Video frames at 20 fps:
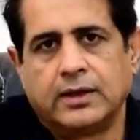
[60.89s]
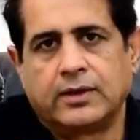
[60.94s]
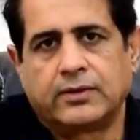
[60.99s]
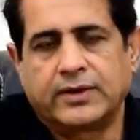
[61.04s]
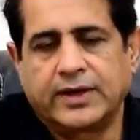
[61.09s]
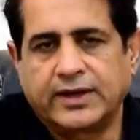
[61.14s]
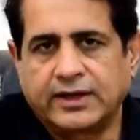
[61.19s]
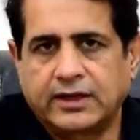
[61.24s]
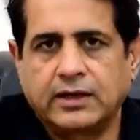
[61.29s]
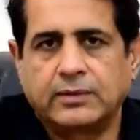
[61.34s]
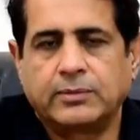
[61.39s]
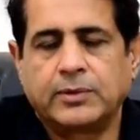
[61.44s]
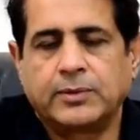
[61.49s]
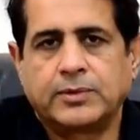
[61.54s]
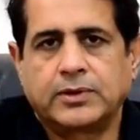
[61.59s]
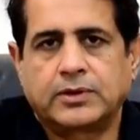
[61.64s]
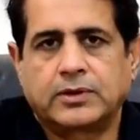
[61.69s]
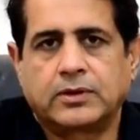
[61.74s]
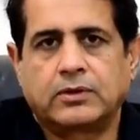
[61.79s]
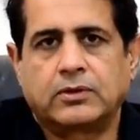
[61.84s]
रैंकिंग भी
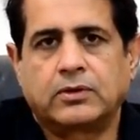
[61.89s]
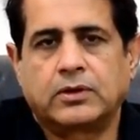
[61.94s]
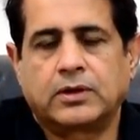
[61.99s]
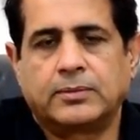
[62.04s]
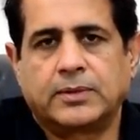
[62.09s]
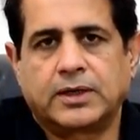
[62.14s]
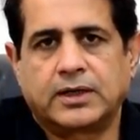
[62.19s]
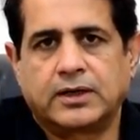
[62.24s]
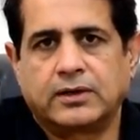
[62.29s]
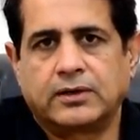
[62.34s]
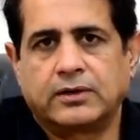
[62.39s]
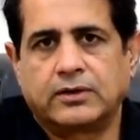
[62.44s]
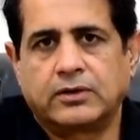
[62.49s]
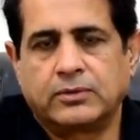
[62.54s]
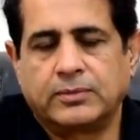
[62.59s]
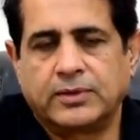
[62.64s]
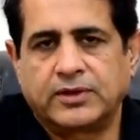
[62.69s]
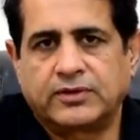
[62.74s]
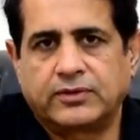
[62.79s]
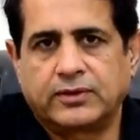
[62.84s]
बेहतर हो और हमारा
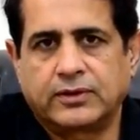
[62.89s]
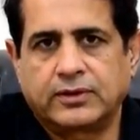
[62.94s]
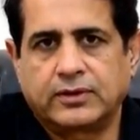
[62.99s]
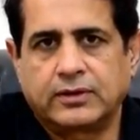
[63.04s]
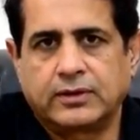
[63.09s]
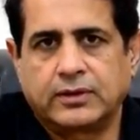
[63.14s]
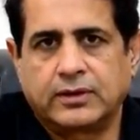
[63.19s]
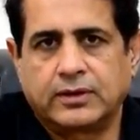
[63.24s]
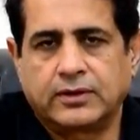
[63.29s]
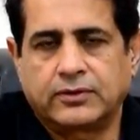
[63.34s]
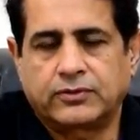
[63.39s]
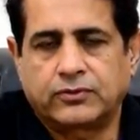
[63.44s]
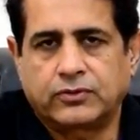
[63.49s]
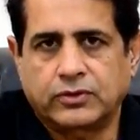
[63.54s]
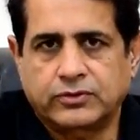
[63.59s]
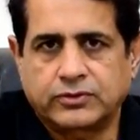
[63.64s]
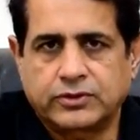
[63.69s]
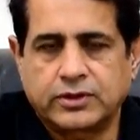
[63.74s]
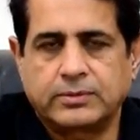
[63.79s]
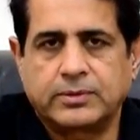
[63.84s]
डोमेस्टिक स्ट्रक्चर भी